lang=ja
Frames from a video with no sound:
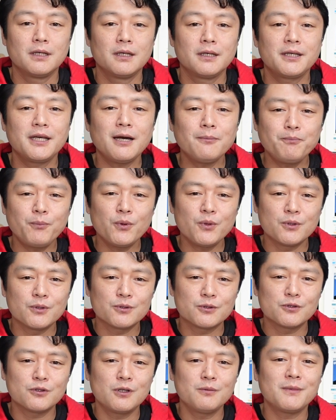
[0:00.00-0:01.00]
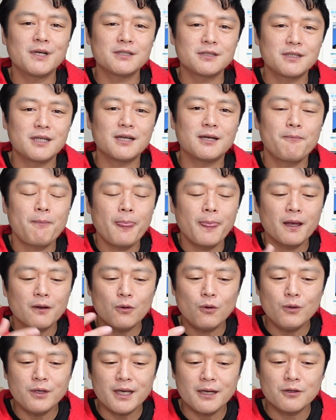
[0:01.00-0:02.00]
100歩譲りまして、
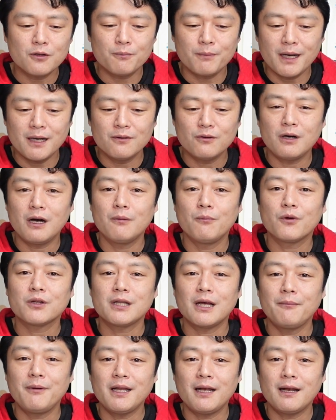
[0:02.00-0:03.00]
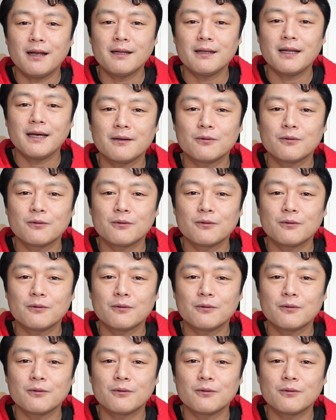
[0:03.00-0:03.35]
今夜の晩ご飯も食べられ